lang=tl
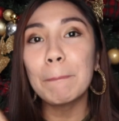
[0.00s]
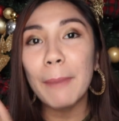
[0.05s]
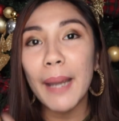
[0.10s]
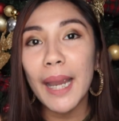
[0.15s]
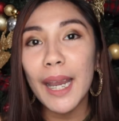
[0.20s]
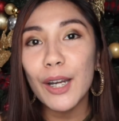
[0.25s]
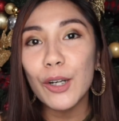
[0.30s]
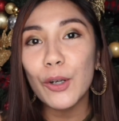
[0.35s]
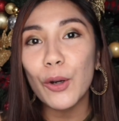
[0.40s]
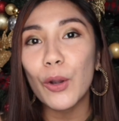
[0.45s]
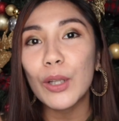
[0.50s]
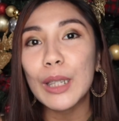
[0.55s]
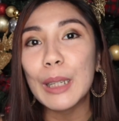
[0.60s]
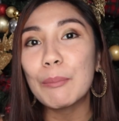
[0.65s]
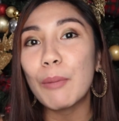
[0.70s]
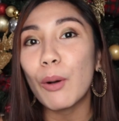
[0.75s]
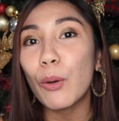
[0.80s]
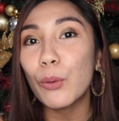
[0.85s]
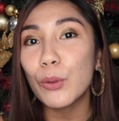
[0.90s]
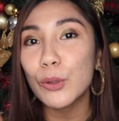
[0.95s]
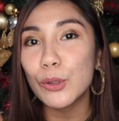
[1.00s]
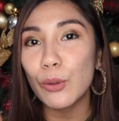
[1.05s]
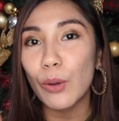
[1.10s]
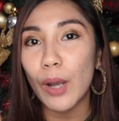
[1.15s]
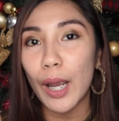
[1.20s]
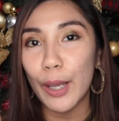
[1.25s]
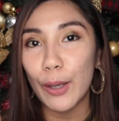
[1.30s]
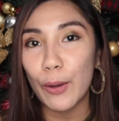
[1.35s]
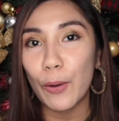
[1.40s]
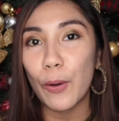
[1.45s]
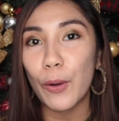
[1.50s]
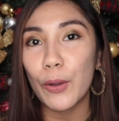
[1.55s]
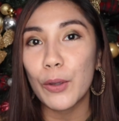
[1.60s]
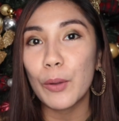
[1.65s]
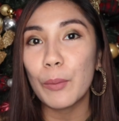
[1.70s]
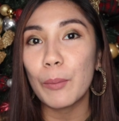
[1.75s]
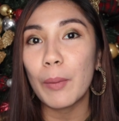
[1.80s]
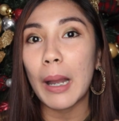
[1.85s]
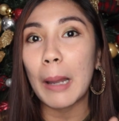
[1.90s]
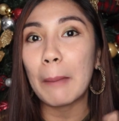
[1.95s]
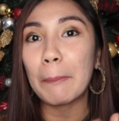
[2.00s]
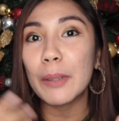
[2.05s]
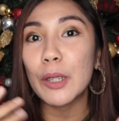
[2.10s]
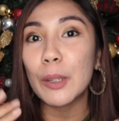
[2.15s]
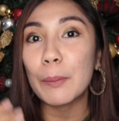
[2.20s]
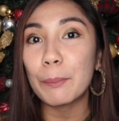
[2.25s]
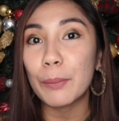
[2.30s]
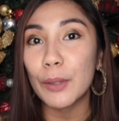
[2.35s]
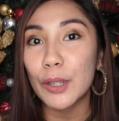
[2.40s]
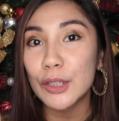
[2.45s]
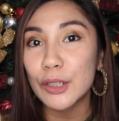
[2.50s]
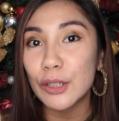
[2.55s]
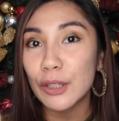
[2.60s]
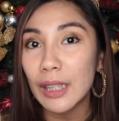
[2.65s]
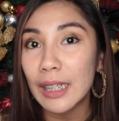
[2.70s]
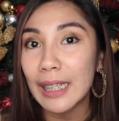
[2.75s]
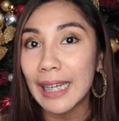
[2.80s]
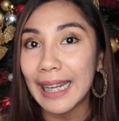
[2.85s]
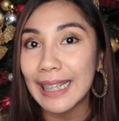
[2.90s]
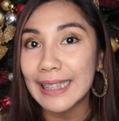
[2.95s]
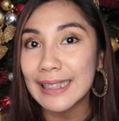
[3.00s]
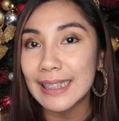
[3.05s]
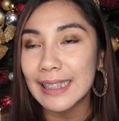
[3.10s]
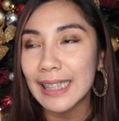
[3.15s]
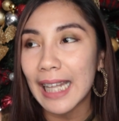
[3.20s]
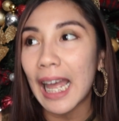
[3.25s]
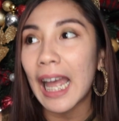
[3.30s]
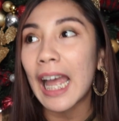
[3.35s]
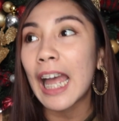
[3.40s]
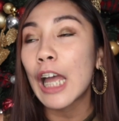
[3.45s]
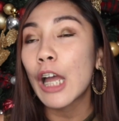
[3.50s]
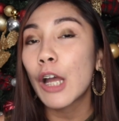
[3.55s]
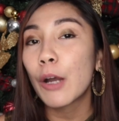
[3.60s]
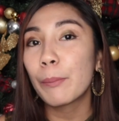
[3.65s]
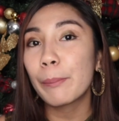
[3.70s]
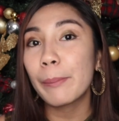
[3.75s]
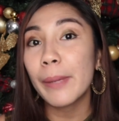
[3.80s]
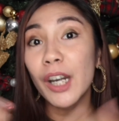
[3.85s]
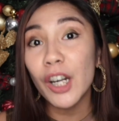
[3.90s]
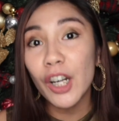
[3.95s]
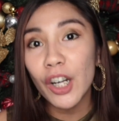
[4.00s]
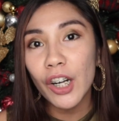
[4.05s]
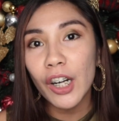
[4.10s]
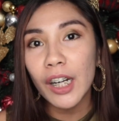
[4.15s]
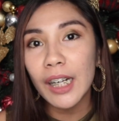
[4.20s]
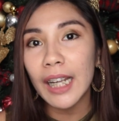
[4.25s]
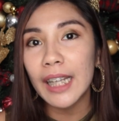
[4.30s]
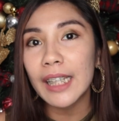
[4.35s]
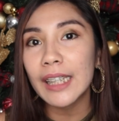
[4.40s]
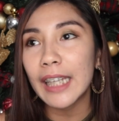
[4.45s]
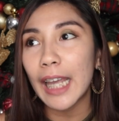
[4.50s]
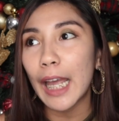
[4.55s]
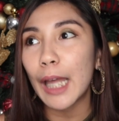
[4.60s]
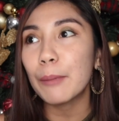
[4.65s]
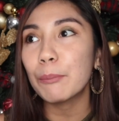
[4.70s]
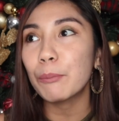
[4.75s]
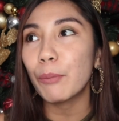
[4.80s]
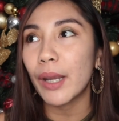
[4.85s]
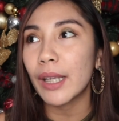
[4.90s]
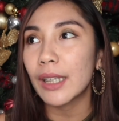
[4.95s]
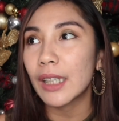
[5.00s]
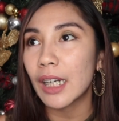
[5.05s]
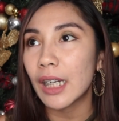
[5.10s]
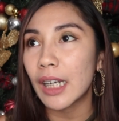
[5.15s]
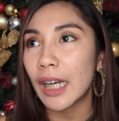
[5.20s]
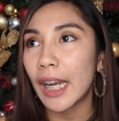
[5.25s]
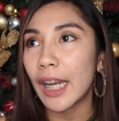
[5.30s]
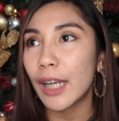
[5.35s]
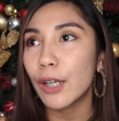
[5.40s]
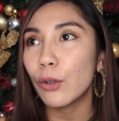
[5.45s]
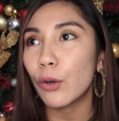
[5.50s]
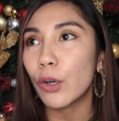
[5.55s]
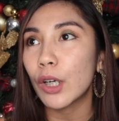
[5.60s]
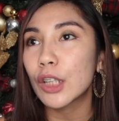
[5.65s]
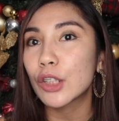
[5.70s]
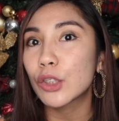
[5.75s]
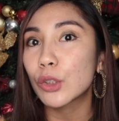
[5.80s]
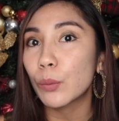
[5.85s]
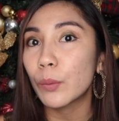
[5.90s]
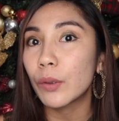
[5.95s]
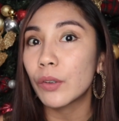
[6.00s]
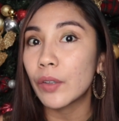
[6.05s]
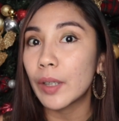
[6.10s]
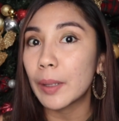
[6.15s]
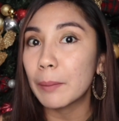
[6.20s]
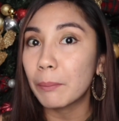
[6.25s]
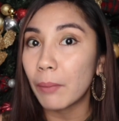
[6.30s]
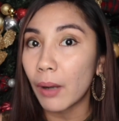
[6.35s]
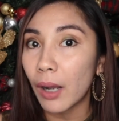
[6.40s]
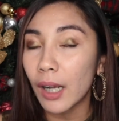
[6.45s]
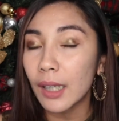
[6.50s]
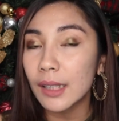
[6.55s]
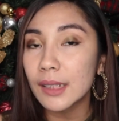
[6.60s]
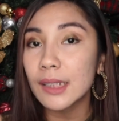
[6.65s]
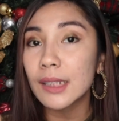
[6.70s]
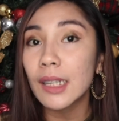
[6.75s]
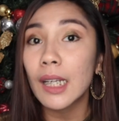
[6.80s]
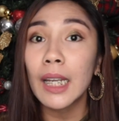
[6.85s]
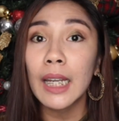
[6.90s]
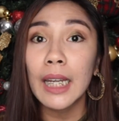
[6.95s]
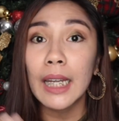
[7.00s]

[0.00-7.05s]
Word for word: Pero, di ba uso ngayon, yung mga pinapersonalize na mirror, ganyan, pwede rin, or jewelry box.